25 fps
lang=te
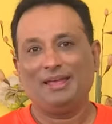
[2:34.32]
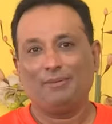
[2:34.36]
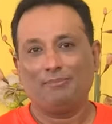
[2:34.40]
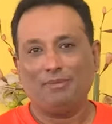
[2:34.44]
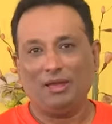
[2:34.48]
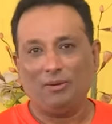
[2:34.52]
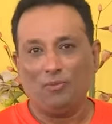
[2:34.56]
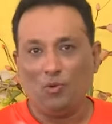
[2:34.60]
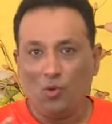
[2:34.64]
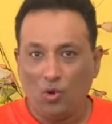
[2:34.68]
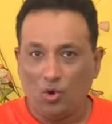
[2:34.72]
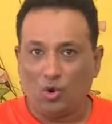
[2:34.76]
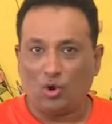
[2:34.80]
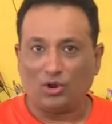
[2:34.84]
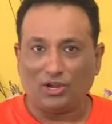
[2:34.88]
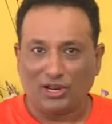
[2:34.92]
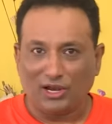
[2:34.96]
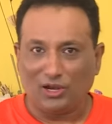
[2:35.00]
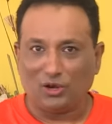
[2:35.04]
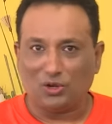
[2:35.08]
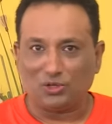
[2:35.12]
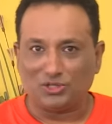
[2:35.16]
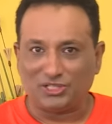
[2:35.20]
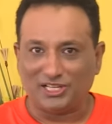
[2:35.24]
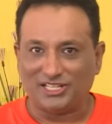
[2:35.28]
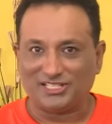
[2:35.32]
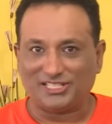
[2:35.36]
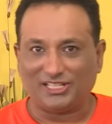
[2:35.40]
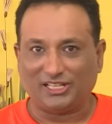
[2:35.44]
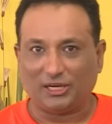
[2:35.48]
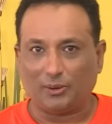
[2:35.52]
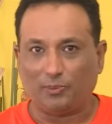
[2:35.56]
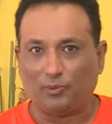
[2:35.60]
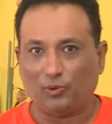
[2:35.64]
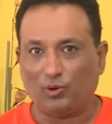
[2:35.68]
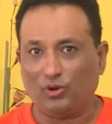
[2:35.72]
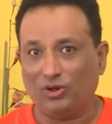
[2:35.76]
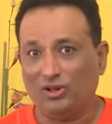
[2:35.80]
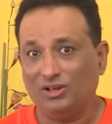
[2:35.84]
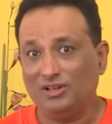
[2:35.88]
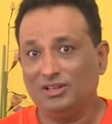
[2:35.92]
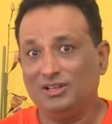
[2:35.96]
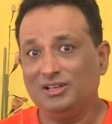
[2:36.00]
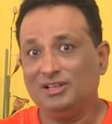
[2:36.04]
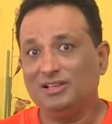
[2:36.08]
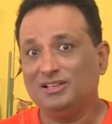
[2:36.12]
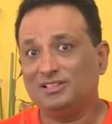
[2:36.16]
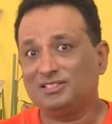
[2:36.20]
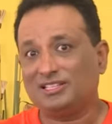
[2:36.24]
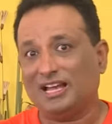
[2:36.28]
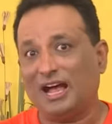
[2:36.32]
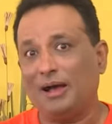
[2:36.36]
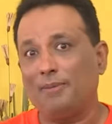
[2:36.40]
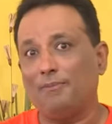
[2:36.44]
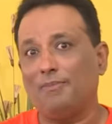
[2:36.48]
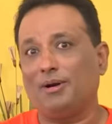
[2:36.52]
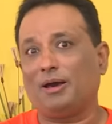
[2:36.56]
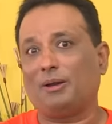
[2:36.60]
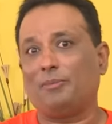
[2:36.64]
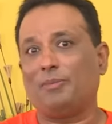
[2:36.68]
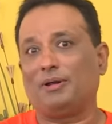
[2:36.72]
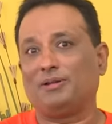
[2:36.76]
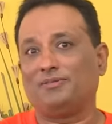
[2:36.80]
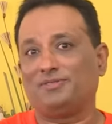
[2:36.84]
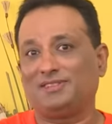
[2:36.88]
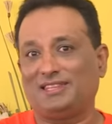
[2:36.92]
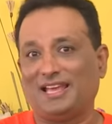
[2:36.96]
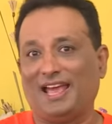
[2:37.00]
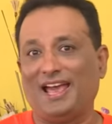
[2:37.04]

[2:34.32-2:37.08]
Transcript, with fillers: మేము హోటల్లో చేసేటప్పుడు సాంబార్ మనం